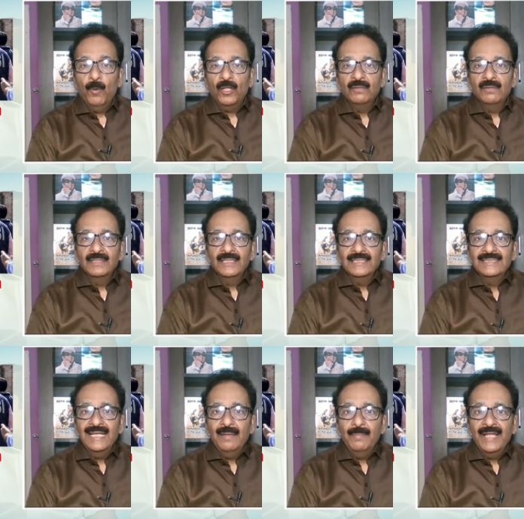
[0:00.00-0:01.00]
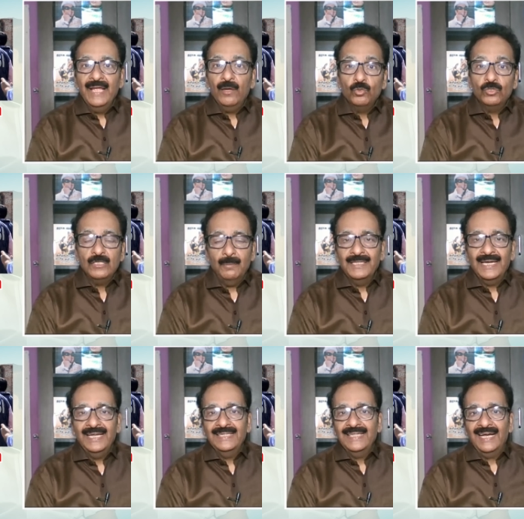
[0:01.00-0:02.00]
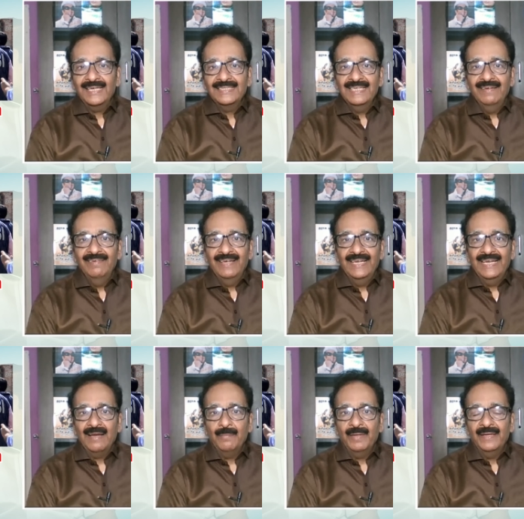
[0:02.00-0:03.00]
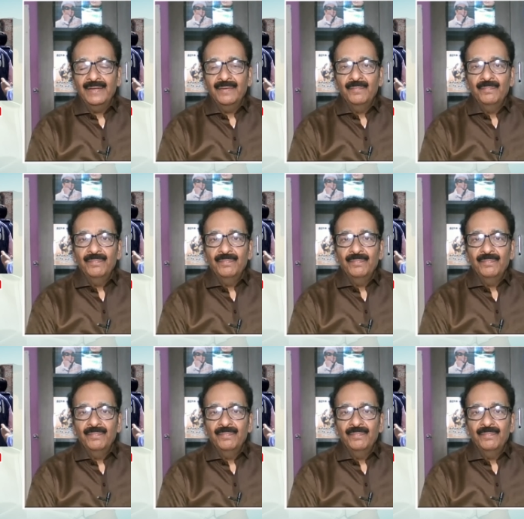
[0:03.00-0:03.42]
இப்போது வந்து சிபிஐ குற்றப்பத்திரிகை தாக்கல் செய்ய வேண்டிய நிலைமை